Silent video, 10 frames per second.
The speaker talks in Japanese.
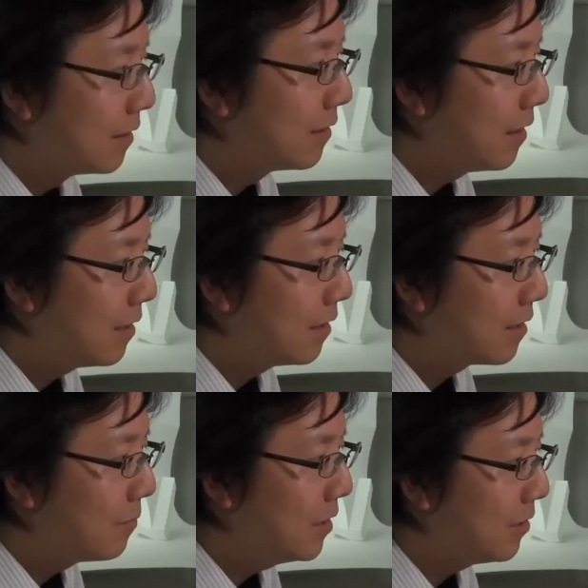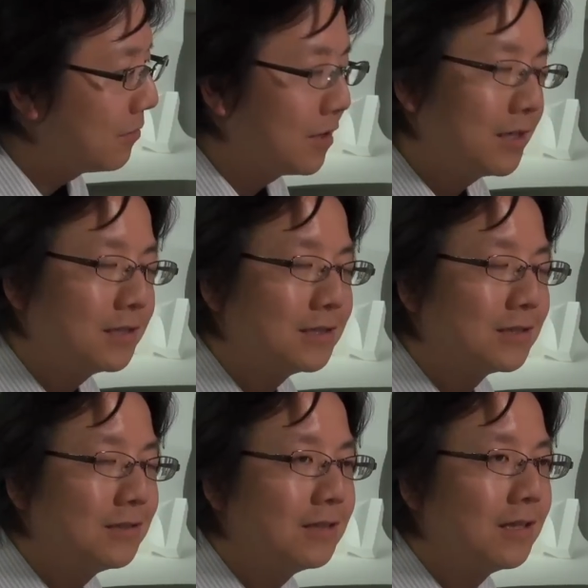で紙でいろんな形
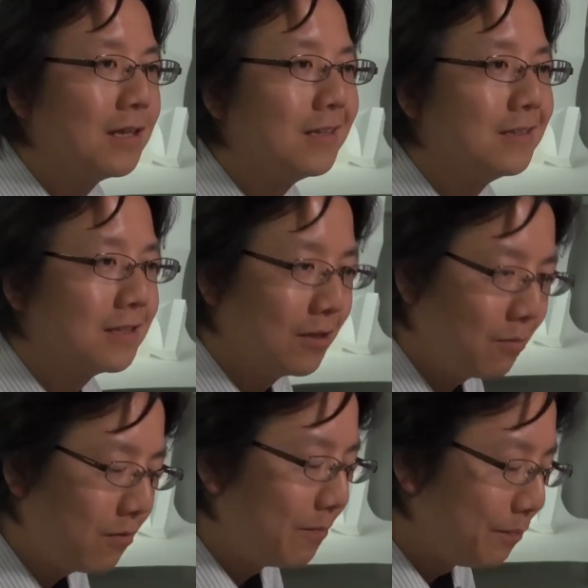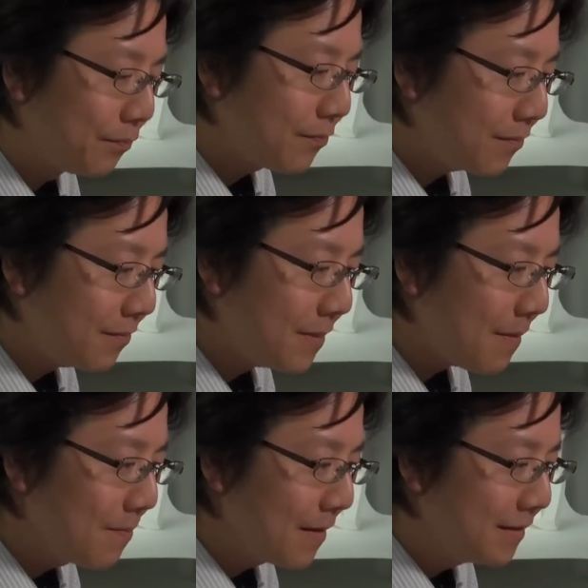作ってたんですけども
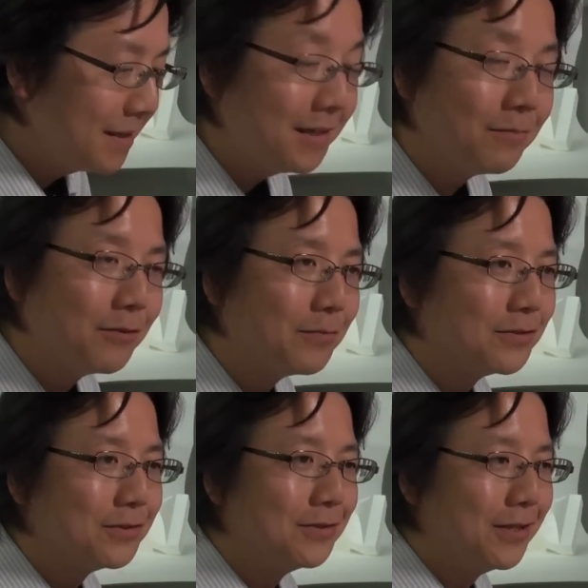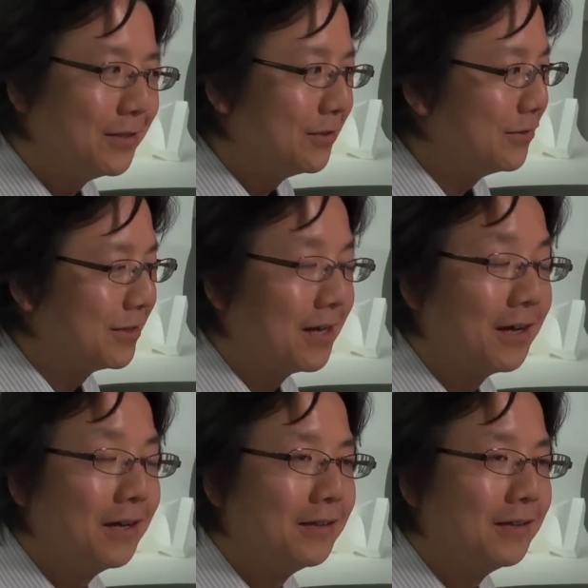さらにもう一歩進んでるというふうに考え